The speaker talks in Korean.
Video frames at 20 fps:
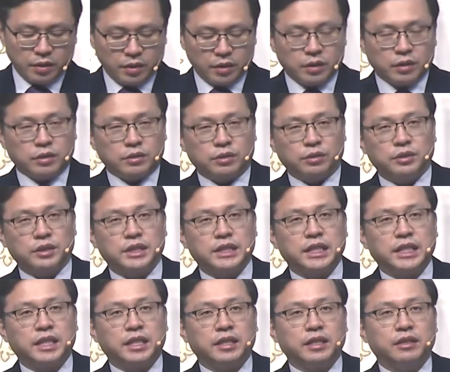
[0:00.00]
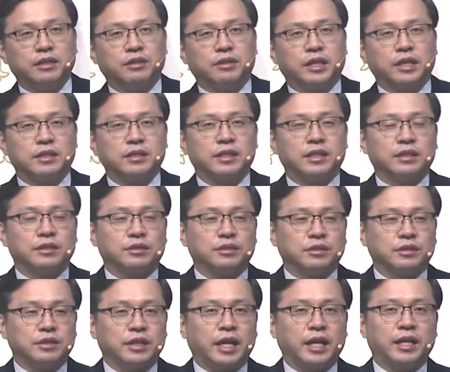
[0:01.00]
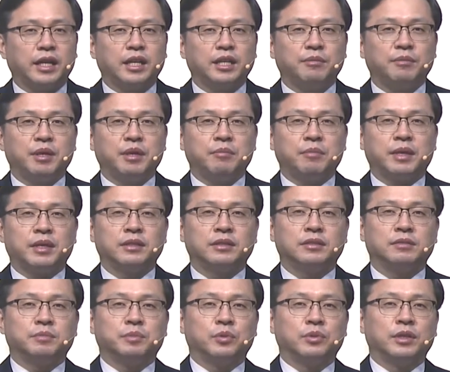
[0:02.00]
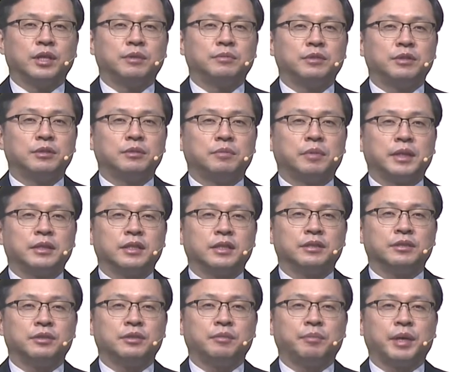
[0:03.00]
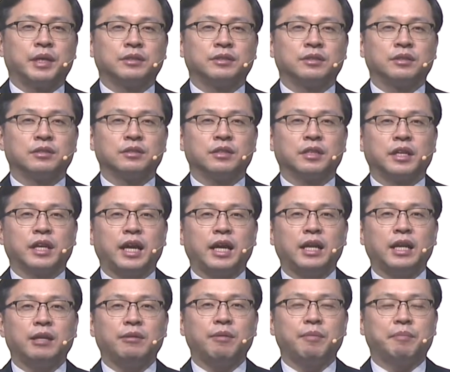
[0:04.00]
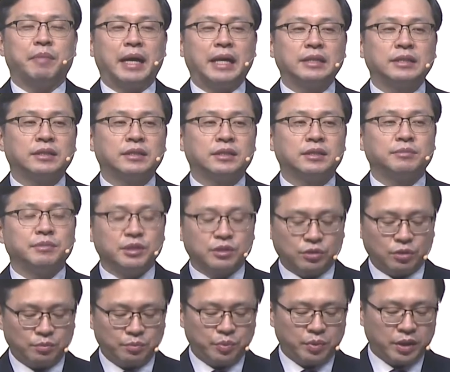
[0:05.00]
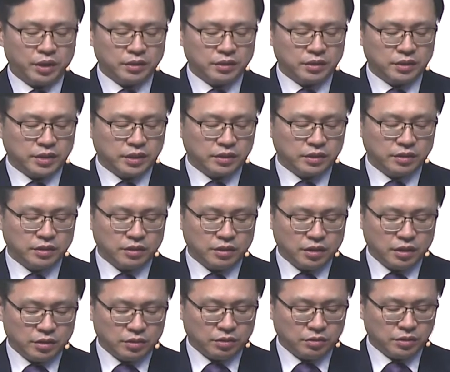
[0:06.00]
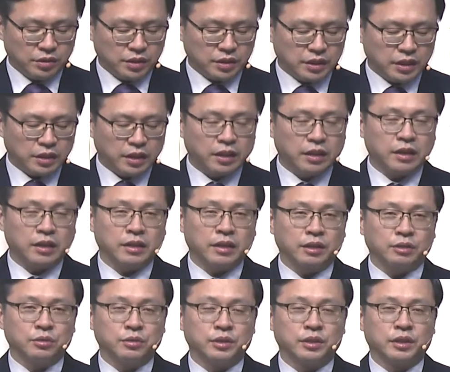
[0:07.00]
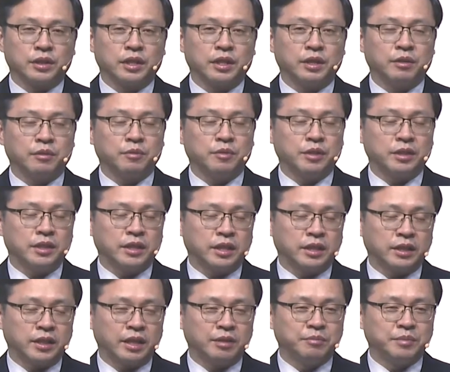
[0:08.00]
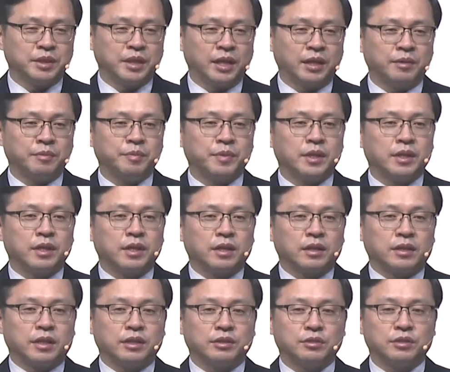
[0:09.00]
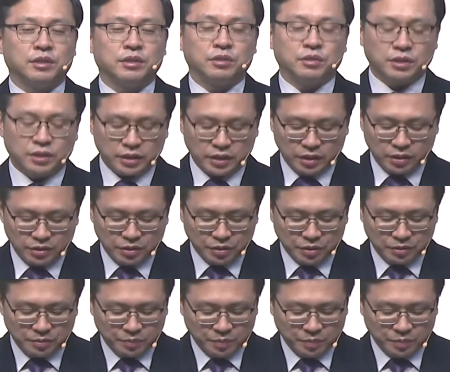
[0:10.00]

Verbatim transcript: 선지자의 역할이라는 것은 하나님의 말, 보냄을 받아서 백성들에게 하나님의 말씀을 선포하는 자를 선지자다라고 그렇게 이야기합니다. 그래서 이 선지자는요,